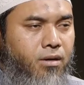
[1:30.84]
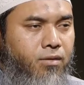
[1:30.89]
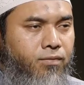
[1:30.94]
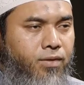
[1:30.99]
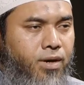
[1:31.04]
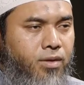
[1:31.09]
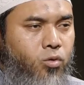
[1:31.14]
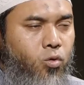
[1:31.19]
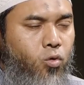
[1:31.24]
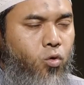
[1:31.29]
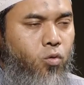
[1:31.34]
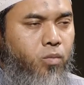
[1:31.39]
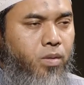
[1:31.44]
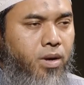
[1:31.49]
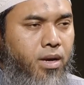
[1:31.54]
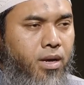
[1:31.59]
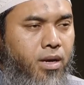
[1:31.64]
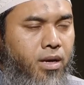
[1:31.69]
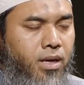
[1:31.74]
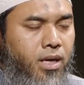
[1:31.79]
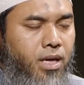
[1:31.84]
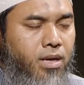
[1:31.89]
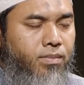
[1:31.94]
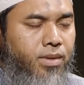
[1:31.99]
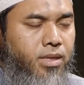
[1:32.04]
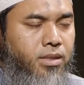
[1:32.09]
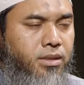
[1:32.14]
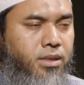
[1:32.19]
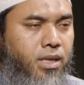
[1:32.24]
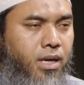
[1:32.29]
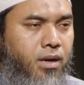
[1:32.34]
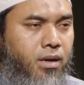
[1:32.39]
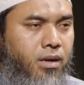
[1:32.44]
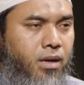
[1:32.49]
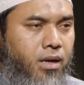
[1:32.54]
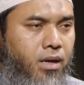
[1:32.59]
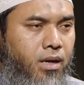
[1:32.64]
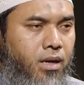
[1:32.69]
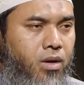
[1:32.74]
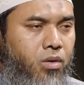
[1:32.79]
fatuba liman
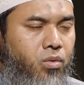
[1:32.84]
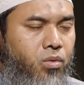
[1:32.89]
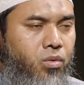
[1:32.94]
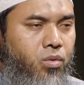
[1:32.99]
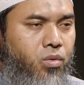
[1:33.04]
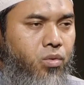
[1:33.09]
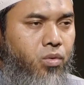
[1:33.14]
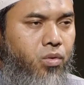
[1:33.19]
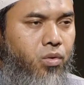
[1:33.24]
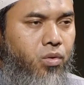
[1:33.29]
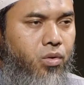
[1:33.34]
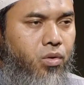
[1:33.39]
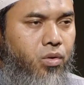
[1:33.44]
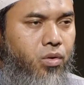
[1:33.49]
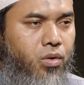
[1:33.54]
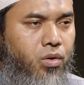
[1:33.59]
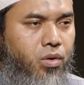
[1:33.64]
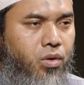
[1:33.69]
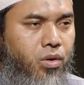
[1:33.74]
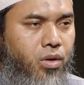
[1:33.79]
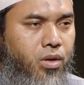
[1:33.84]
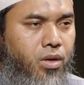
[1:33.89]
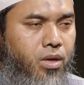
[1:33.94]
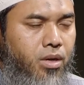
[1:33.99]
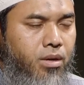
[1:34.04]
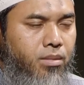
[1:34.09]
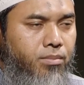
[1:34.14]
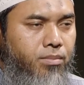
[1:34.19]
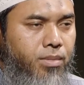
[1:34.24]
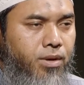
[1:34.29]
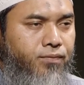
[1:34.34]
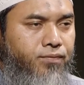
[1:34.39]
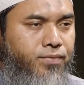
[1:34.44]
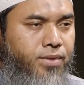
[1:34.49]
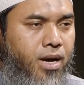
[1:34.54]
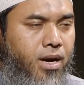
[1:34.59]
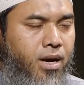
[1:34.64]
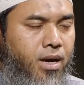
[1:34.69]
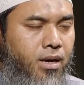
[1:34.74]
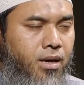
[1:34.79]
ja'alallahu
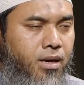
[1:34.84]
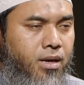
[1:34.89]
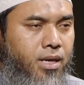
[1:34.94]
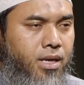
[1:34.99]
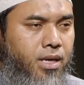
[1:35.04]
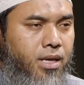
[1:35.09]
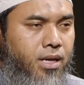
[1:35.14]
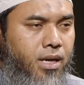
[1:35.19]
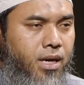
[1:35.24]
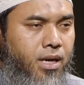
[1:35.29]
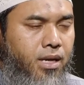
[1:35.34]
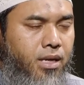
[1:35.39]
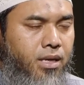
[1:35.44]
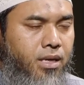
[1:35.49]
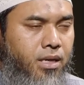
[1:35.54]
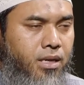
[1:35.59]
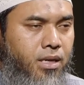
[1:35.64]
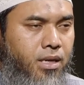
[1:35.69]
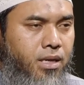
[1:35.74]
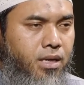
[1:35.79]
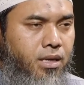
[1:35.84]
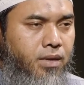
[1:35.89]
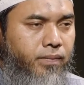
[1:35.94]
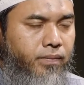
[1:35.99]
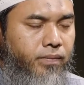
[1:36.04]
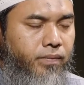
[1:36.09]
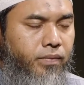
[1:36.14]
miftahal khair ala yadayh